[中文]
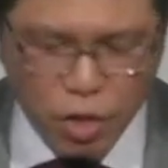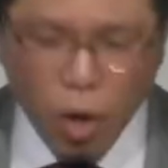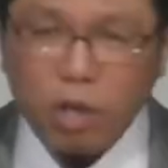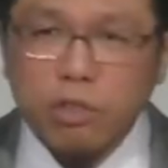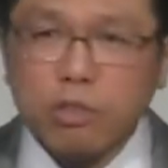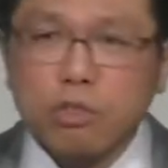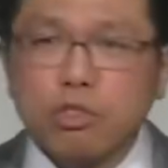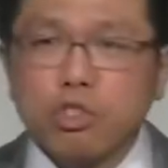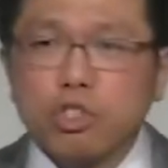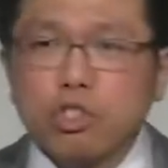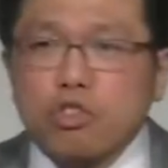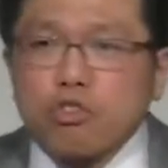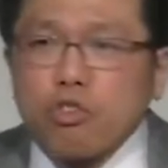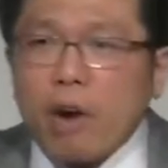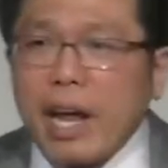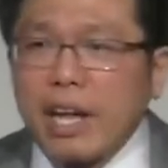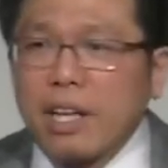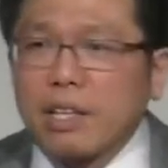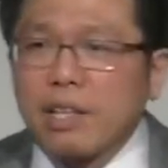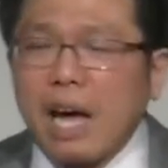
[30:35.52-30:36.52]
被压
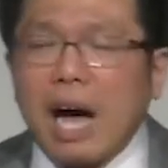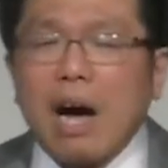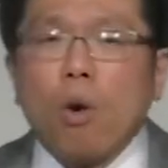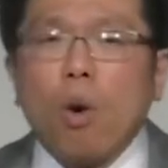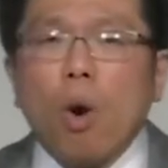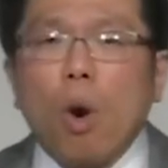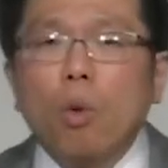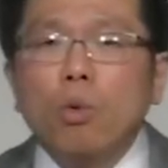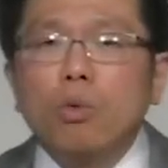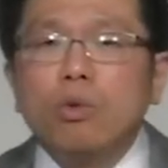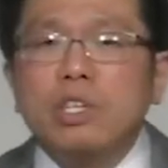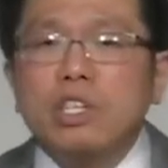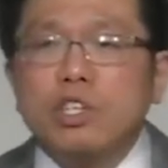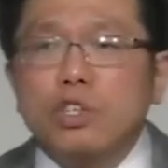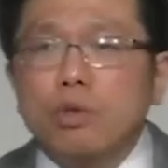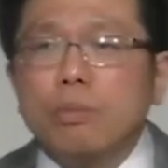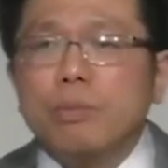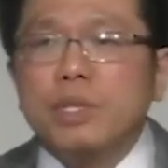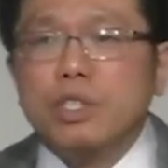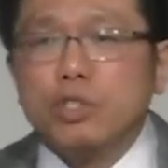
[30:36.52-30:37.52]
太重，
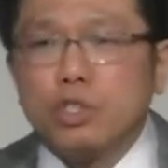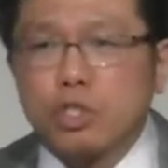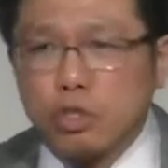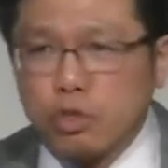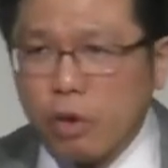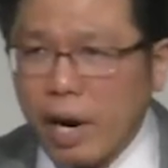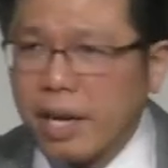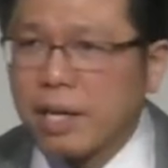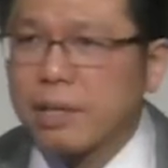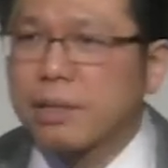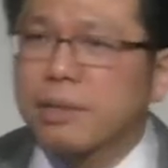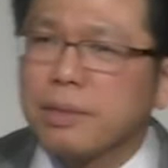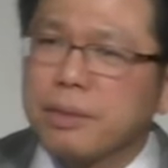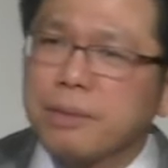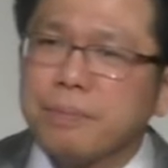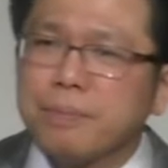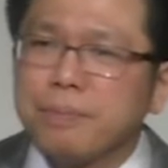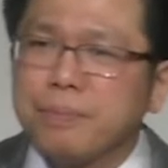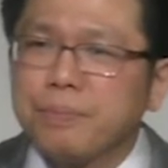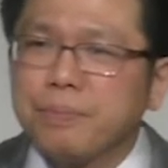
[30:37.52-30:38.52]
力不得
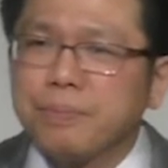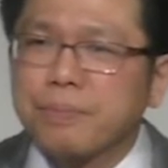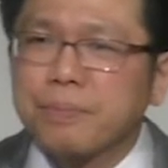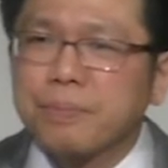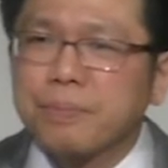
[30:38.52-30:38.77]
胜。